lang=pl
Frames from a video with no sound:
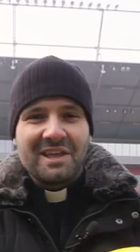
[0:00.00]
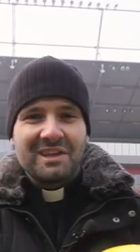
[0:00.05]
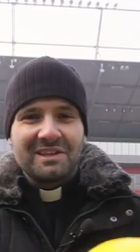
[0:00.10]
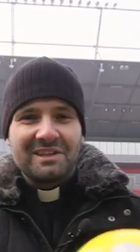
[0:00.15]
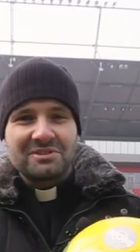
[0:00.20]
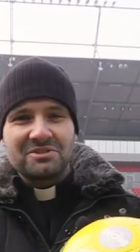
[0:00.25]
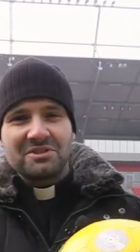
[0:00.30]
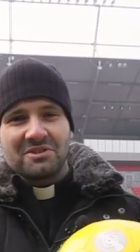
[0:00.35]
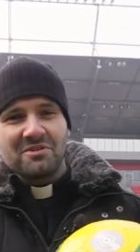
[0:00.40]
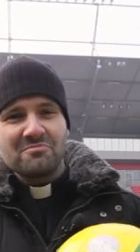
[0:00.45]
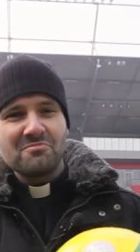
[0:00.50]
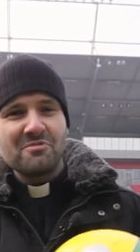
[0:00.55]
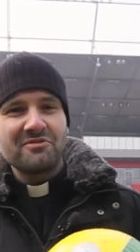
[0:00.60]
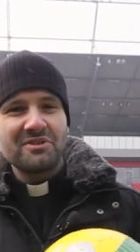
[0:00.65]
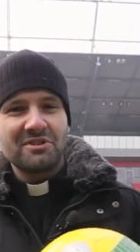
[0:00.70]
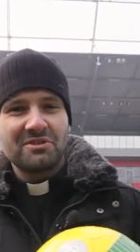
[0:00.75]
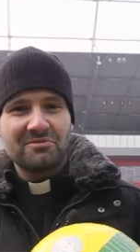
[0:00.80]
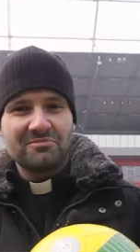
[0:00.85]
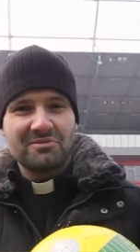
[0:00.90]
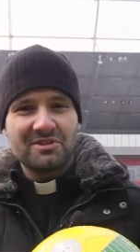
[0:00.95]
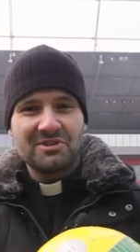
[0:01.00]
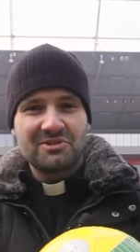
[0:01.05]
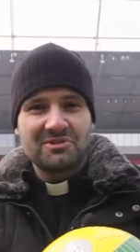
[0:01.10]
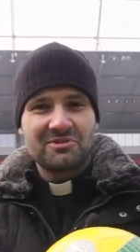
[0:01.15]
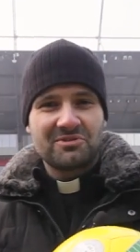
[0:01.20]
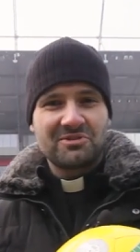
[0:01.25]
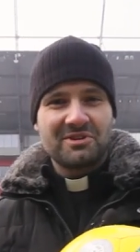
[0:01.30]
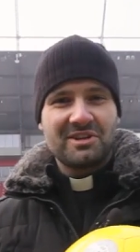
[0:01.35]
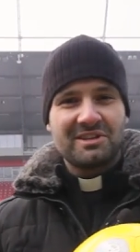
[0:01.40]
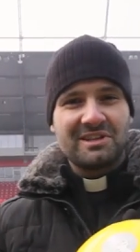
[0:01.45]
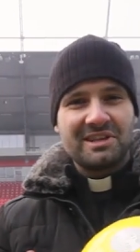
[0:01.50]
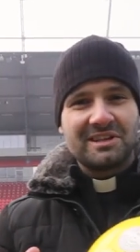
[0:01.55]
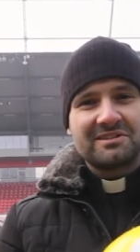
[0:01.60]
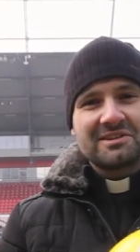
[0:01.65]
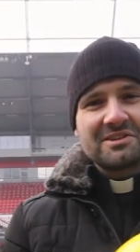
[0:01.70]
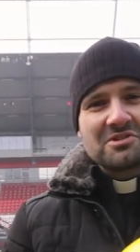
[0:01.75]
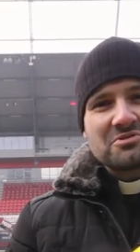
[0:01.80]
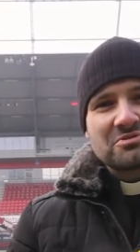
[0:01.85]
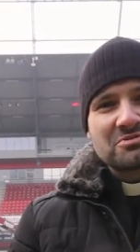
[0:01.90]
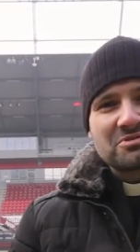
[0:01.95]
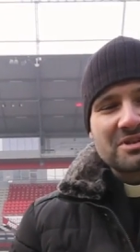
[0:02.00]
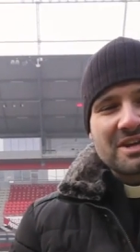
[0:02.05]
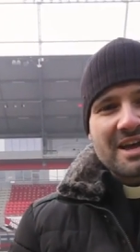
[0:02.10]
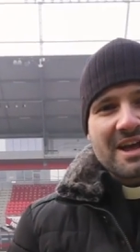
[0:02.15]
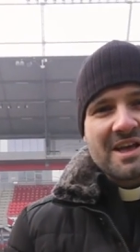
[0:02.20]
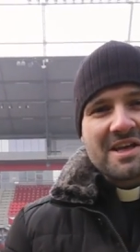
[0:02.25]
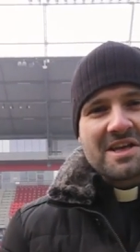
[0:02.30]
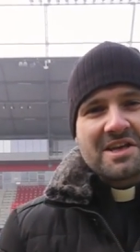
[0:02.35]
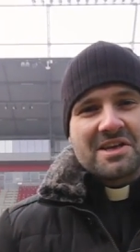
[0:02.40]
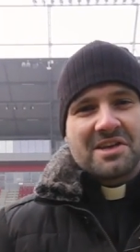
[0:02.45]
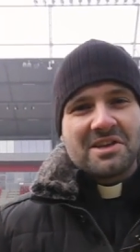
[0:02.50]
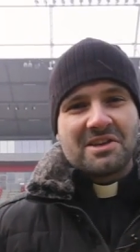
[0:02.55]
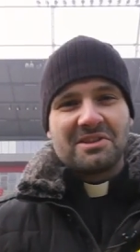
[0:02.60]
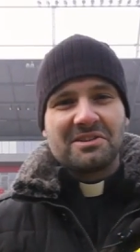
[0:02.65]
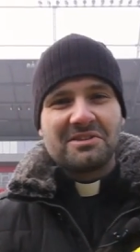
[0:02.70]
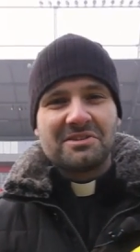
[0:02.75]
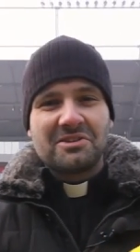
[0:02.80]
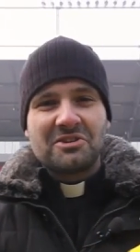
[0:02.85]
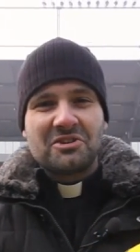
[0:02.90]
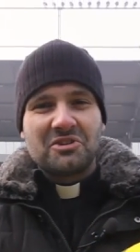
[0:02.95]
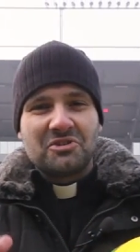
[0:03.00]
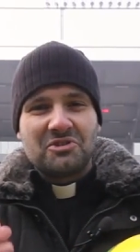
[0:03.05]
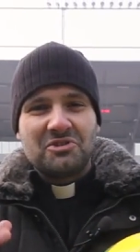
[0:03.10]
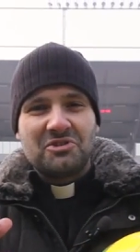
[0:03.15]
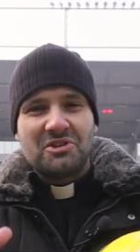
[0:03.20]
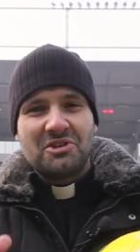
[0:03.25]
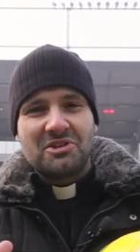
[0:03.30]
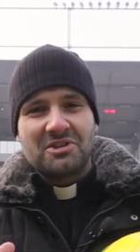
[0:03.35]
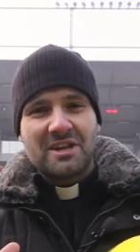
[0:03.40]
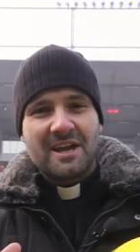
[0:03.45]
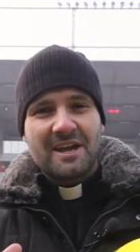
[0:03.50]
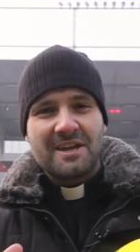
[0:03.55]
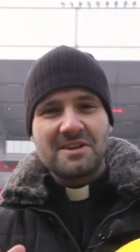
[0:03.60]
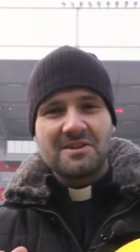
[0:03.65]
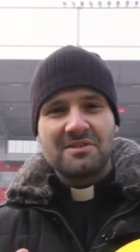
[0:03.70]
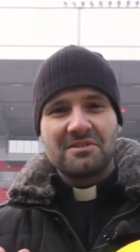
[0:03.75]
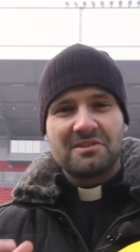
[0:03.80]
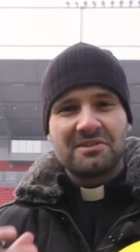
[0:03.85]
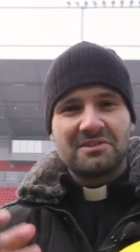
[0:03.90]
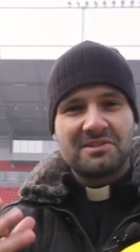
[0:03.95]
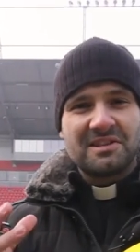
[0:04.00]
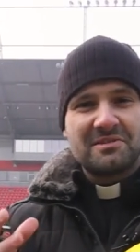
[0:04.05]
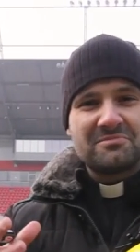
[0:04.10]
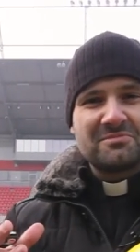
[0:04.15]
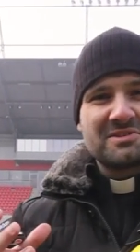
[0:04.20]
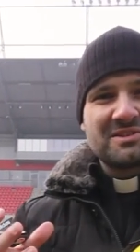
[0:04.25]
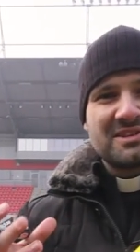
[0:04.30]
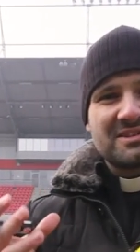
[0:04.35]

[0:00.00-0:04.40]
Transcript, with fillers: Dlaczego mówię tą historię? Dlatego, że y, dzisiaj chcemy